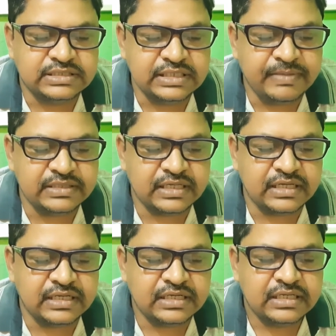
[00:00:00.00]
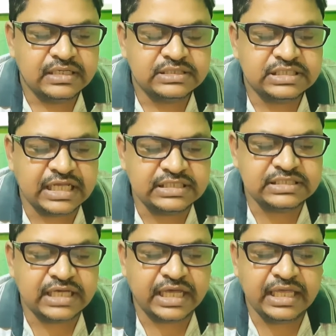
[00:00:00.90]
জীবেদের
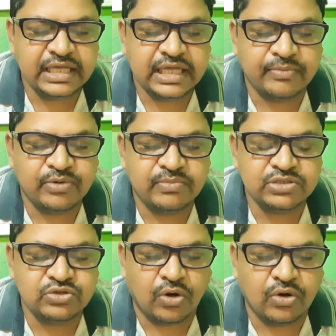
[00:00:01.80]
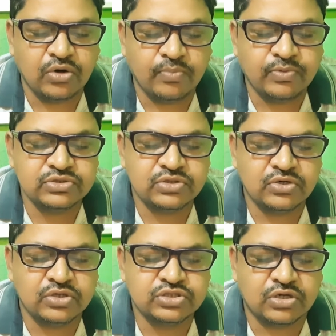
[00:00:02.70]
স্বেচ্ছায় কেবলমাত্র অঙ্গ
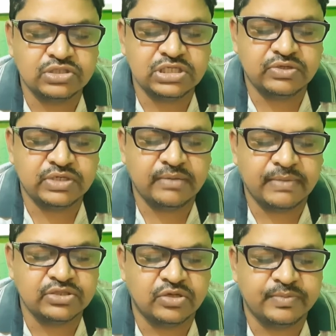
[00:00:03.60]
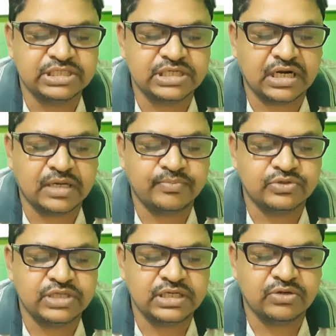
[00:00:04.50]
প্রত্যঙ্গ সঞ্চালনের মাধ্যমে সাড়া
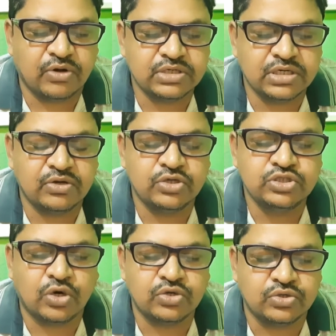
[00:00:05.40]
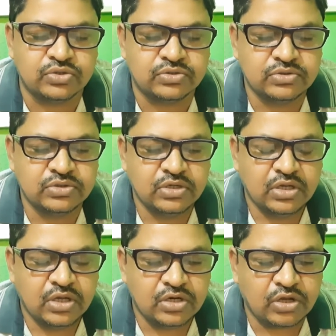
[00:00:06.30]
প্রদানের ঘটনা হলো চলন
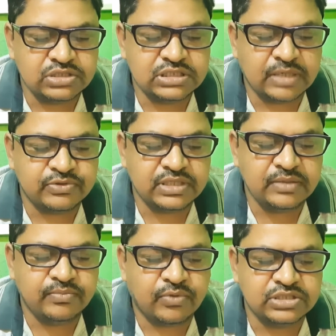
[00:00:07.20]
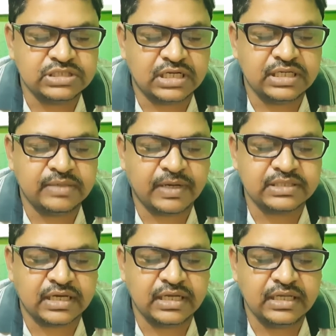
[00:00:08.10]
লজ্জাপতি বঞ্চালের
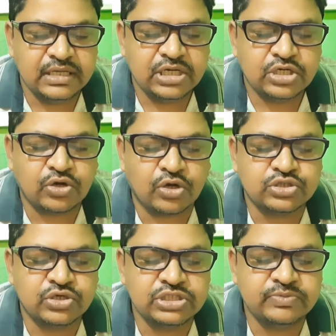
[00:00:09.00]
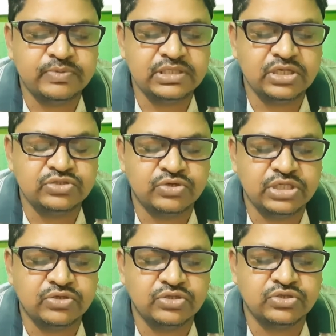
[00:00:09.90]
পাতায় রসস্ফীতি
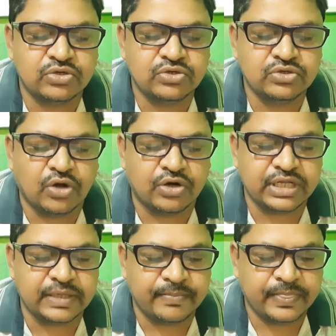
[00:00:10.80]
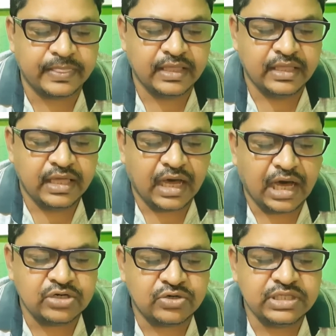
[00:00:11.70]
জনিত চলন ঘটে
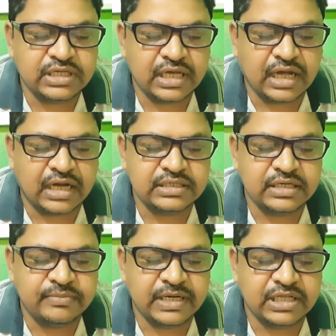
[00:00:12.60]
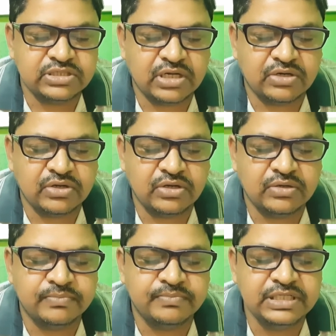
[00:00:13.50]
আলোর দিকে কাণ্ডের বেড়ে চলা হল
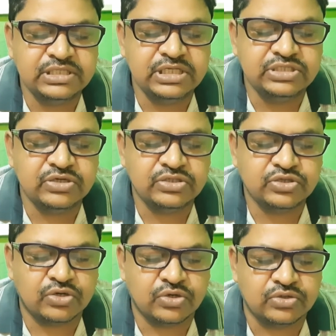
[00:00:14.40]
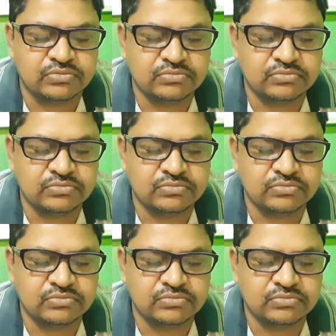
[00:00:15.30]
বৃদ্ধিজ চলন